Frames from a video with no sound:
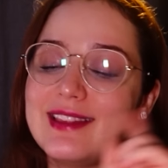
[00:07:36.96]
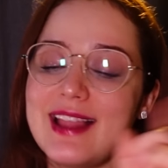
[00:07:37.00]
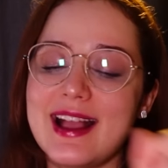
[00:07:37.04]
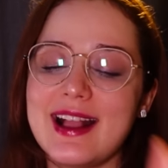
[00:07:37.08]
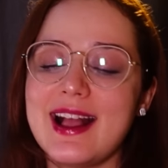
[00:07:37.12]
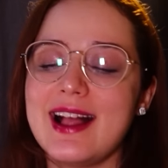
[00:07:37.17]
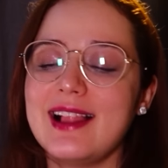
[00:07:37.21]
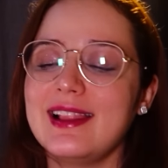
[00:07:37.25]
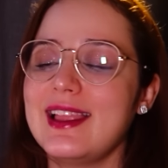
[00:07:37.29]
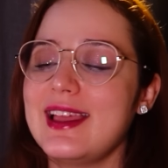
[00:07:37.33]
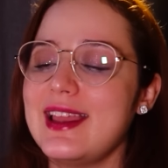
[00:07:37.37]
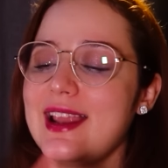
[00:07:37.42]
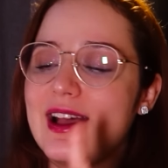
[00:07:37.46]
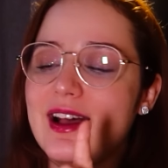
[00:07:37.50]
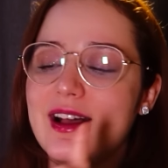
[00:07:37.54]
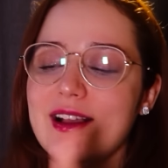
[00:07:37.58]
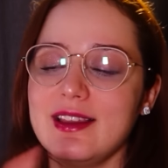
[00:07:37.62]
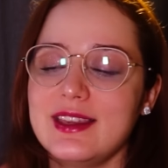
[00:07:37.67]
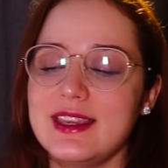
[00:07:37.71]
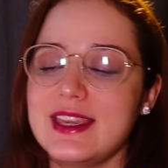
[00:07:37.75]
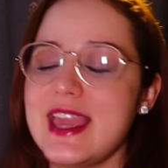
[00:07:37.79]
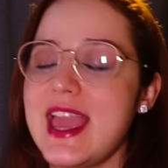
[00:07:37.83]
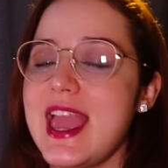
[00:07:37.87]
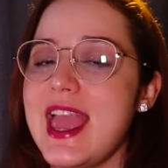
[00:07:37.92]
da galera
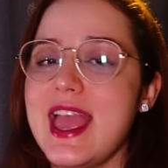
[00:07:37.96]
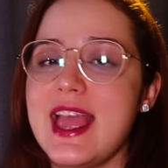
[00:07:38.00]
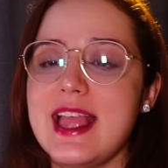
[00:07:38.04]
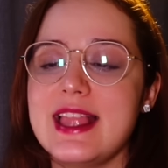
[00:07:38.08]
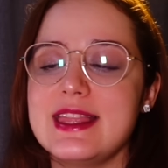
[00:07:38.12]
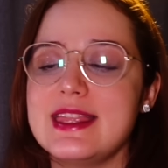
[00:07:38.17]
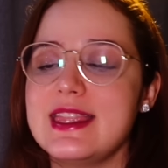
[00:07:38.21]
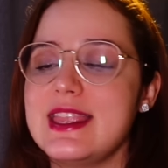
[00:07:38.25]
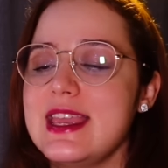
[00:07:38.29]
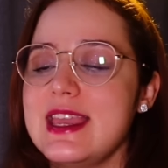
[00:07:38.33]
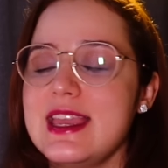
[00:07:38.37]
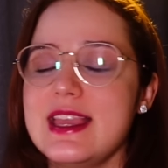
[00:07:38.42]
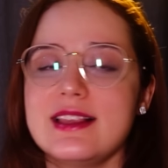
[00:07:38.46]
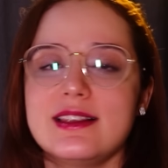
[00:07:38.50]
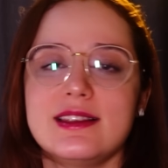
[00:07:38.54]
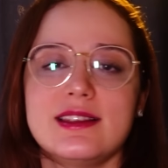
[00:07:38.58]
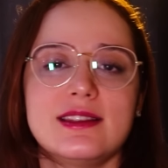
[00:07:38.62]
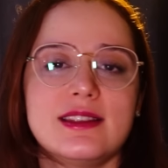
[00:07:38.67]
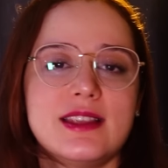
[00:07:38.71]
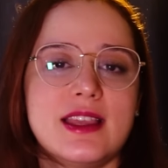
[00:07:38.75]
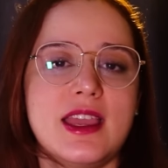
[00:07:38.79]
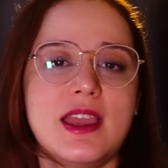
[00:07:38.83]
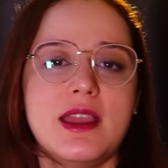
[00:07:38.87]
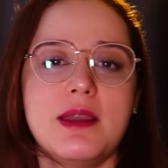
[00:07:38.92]
rank E, D,
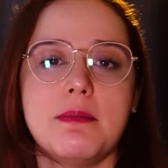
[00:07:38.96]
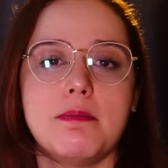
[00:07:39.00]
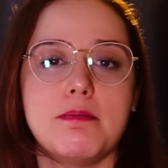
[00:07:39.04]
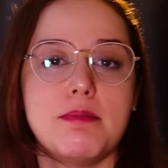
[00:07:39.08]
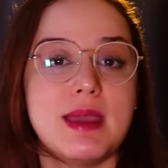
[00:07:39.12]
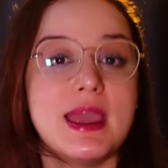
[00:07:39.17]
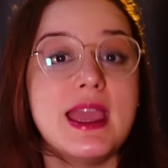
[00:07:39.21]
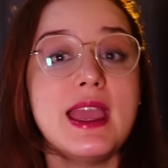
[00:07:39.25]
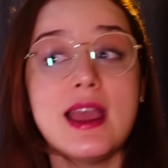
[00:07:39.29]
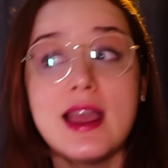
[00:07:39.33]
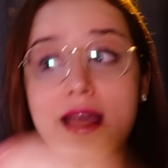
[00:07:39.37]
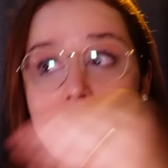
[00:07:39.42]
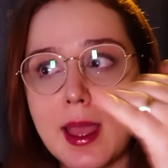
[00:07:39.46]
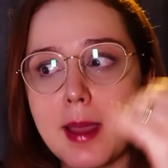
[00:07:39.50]
C, B